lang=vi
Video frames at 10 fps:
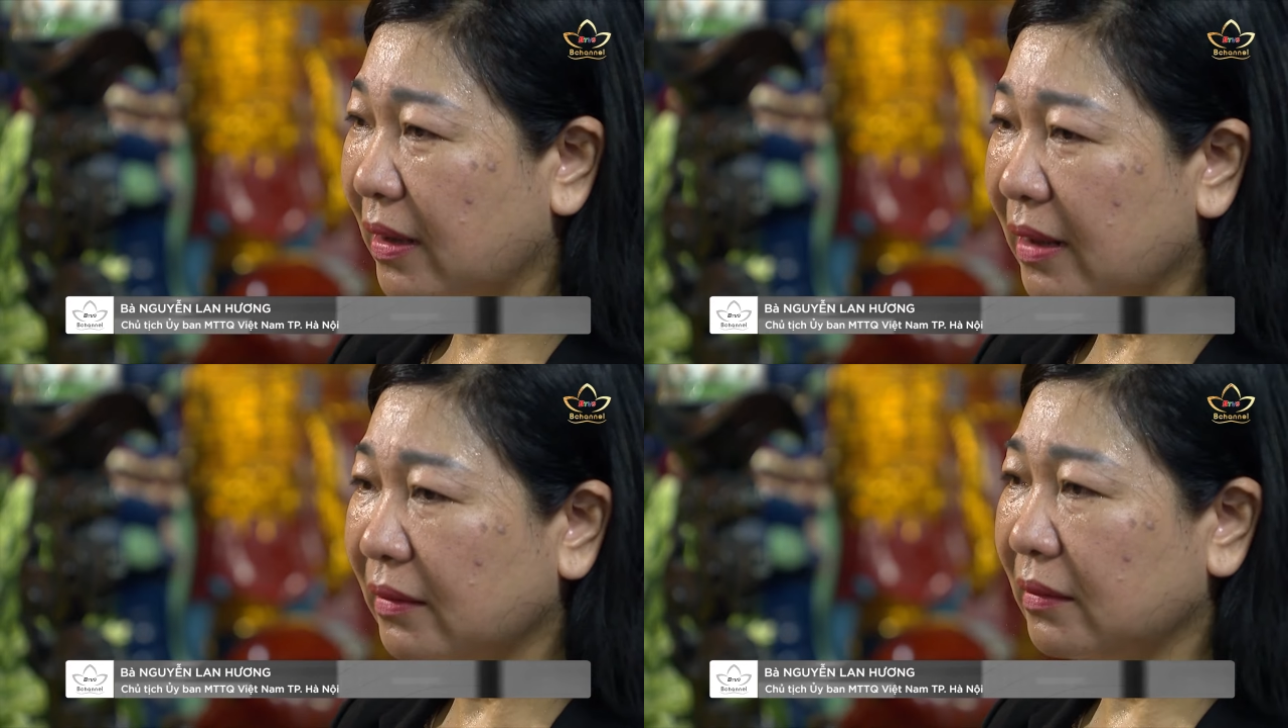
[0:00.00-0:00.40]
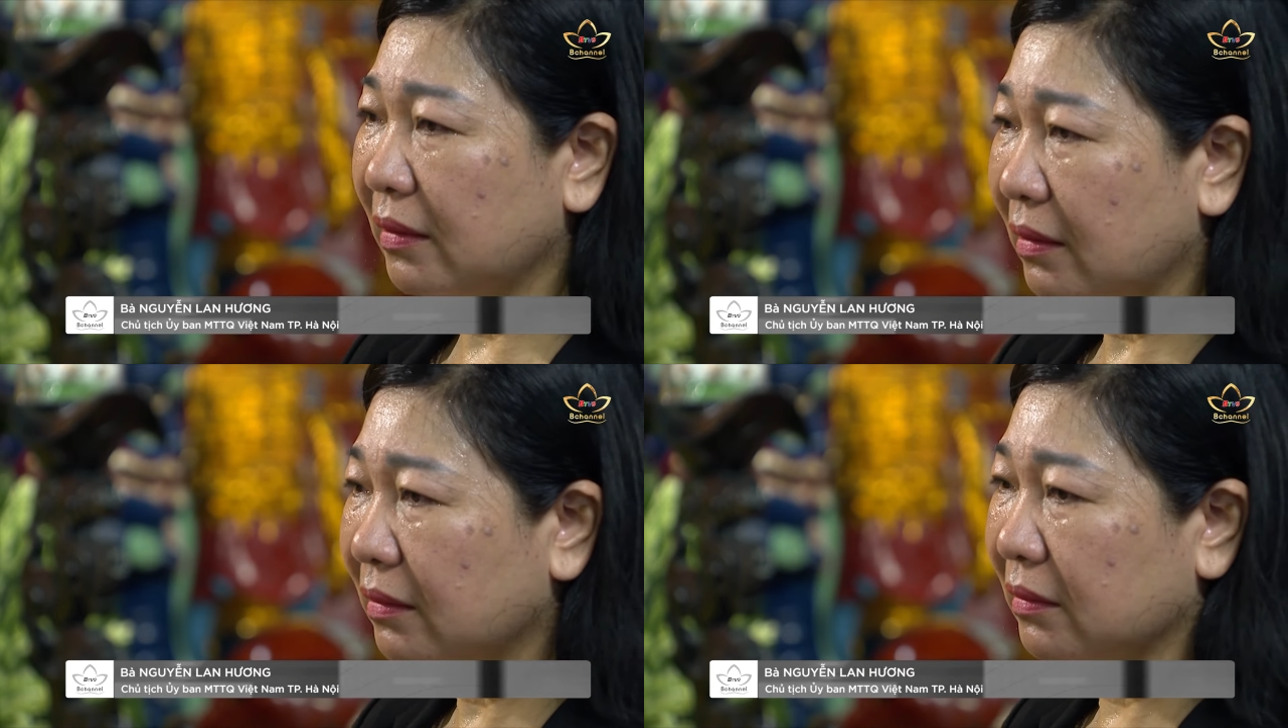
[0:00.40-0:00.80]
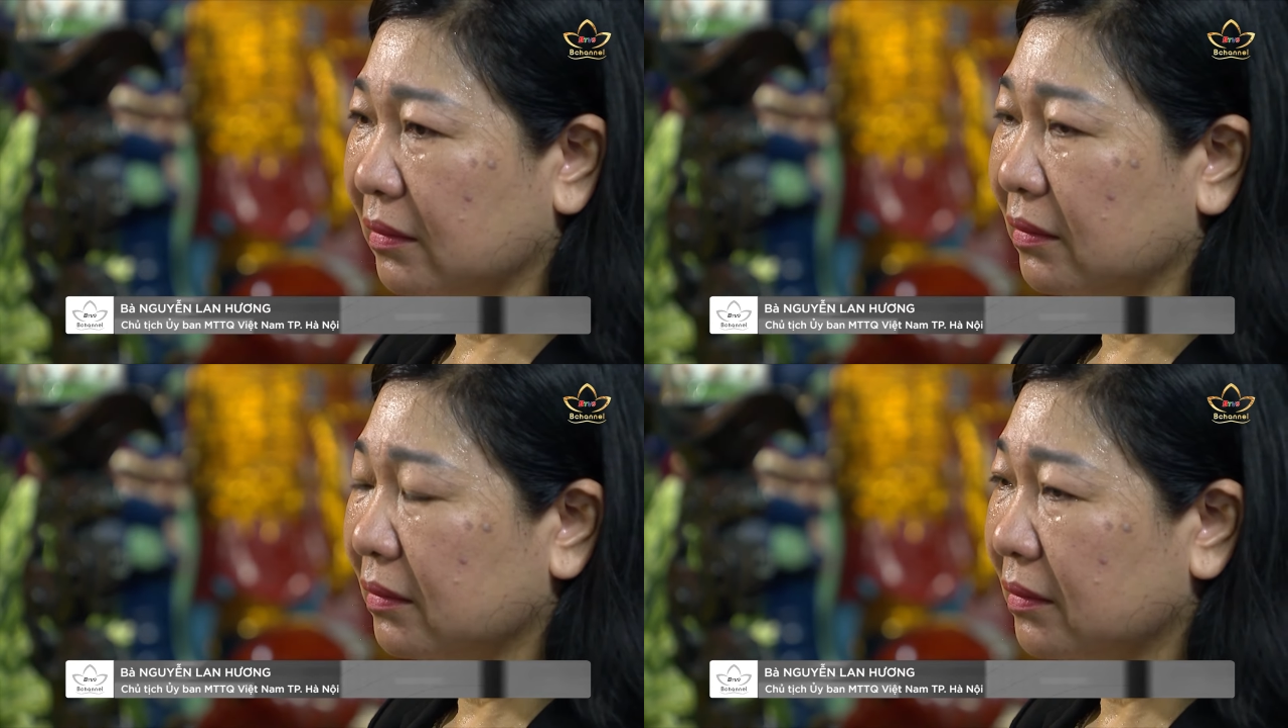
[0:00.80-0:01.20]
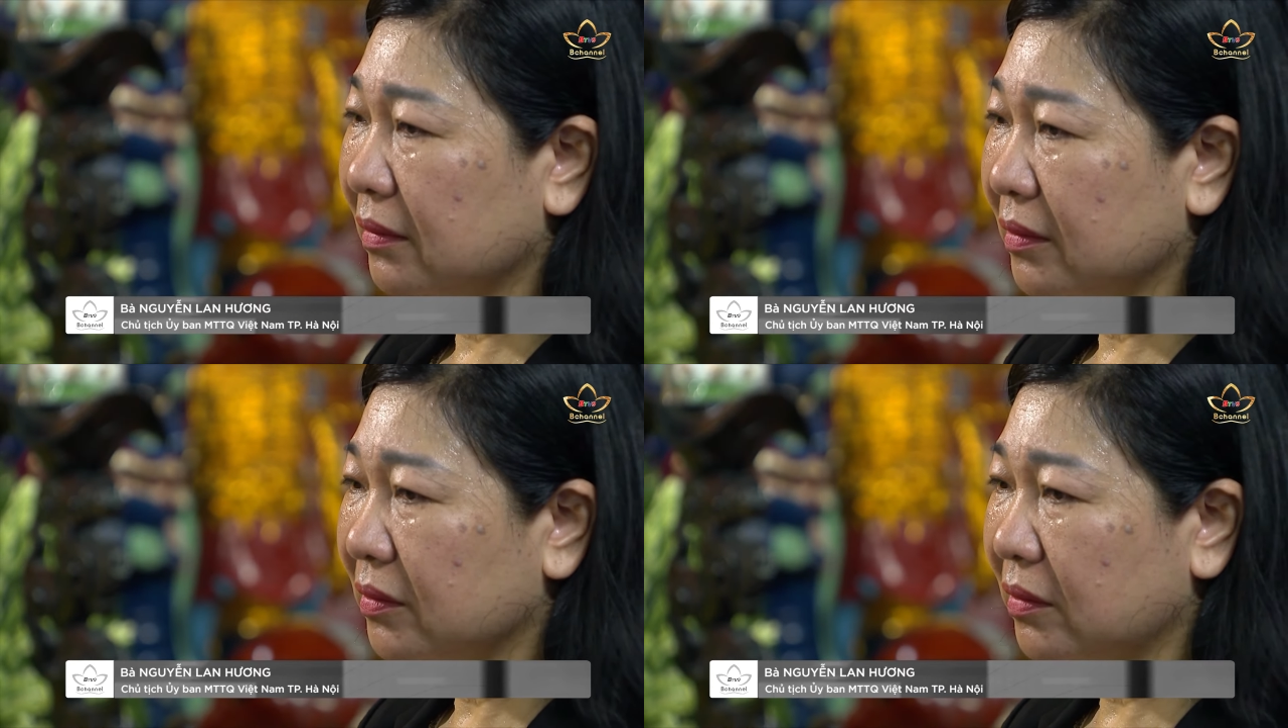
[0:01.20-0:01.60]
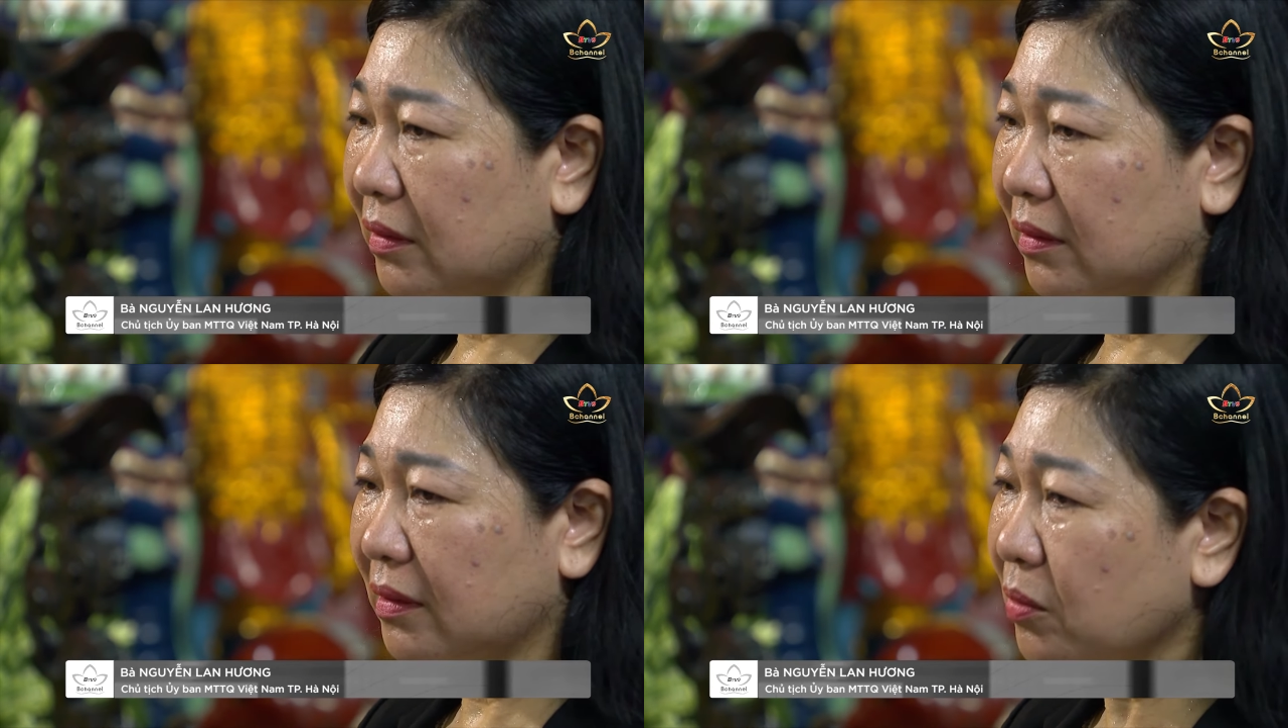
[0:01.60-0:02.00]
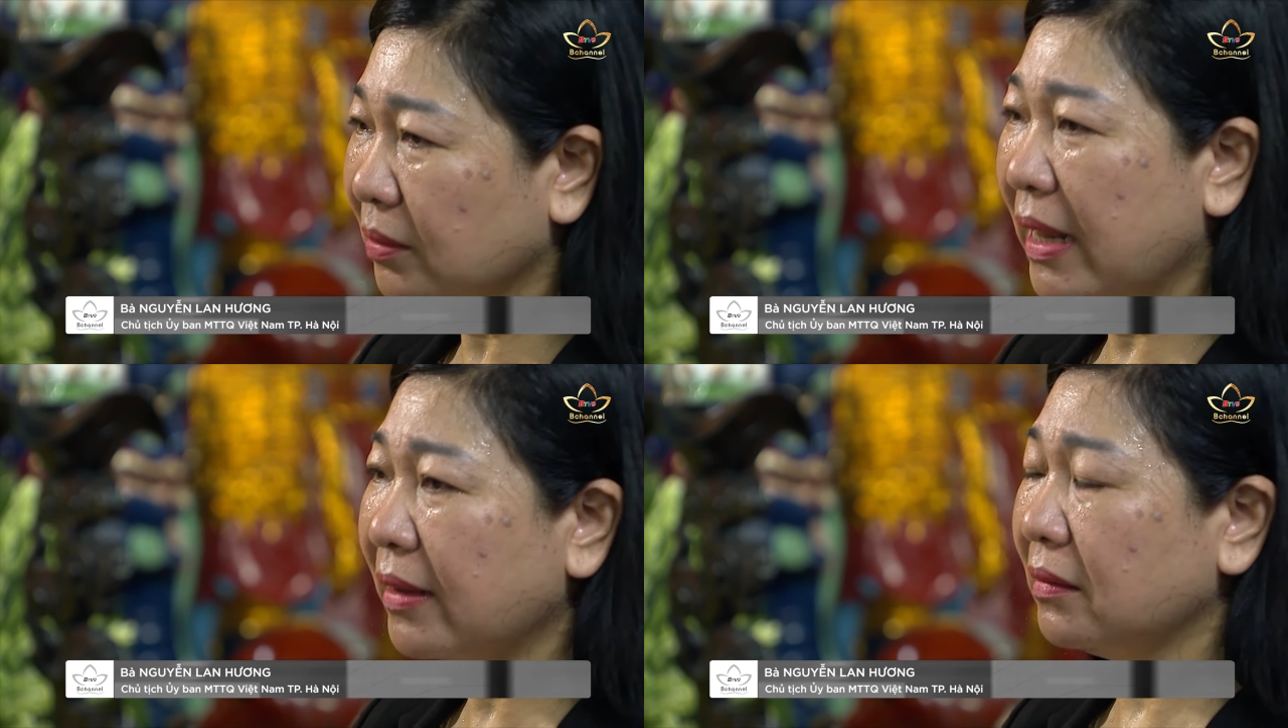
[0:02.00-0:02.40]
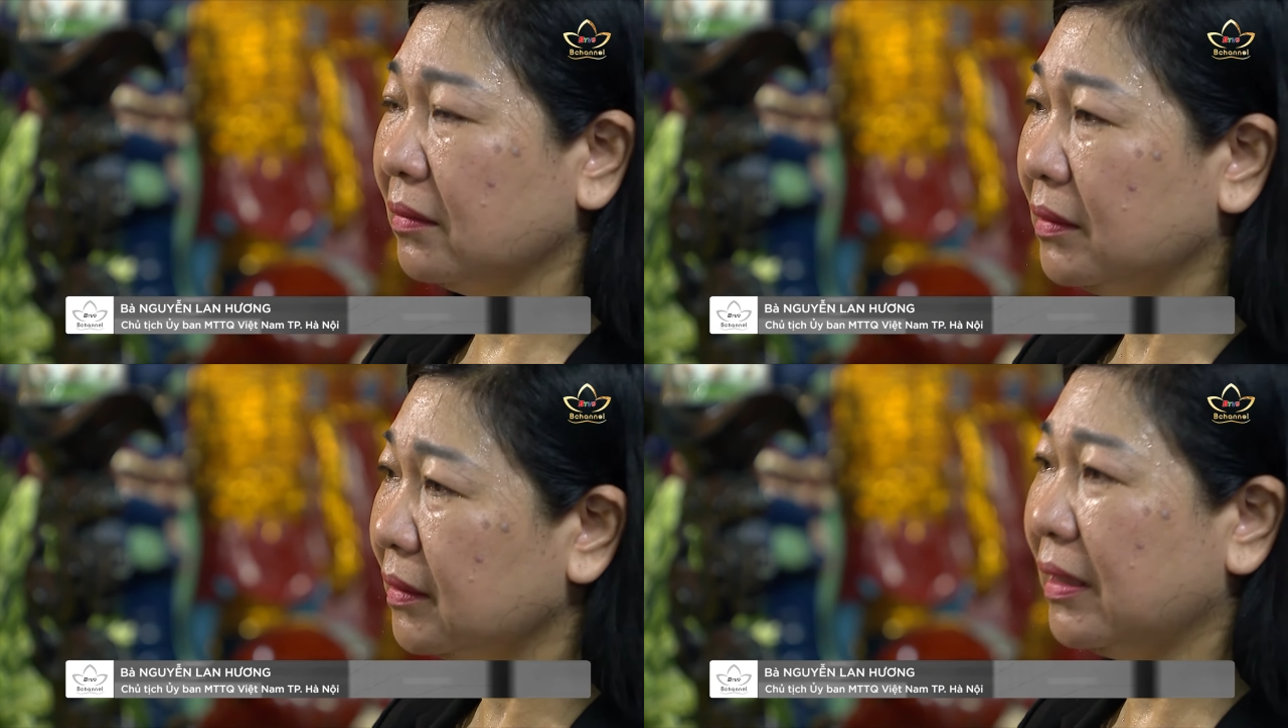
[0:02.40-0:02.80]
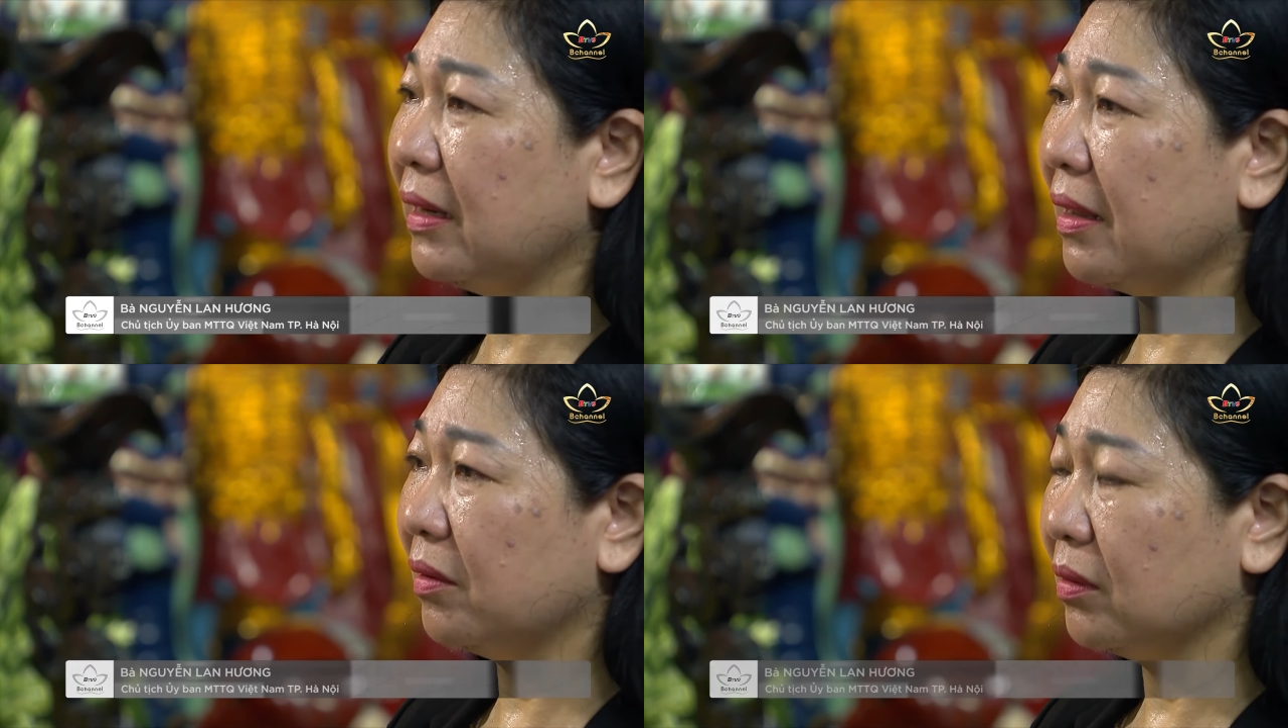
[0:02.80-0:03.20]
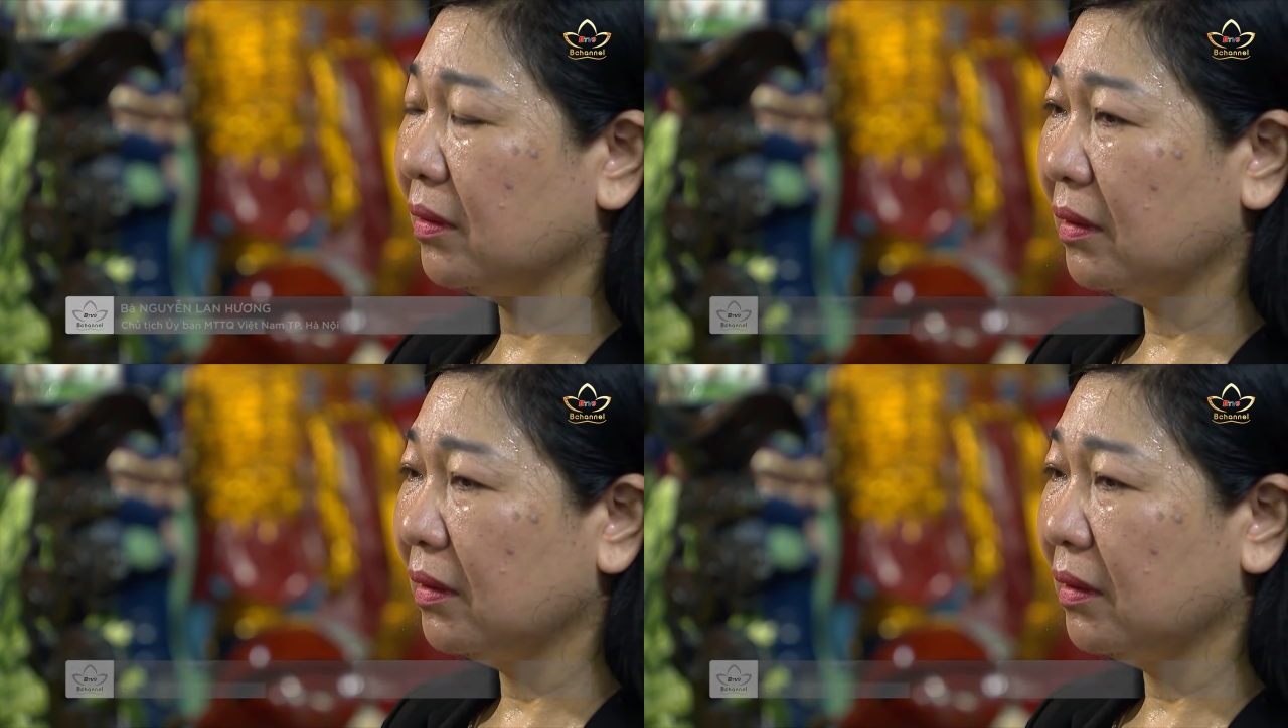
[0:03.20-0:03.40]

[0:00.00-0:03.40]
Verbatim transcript: ăn ở, rồi công tác như thế nào.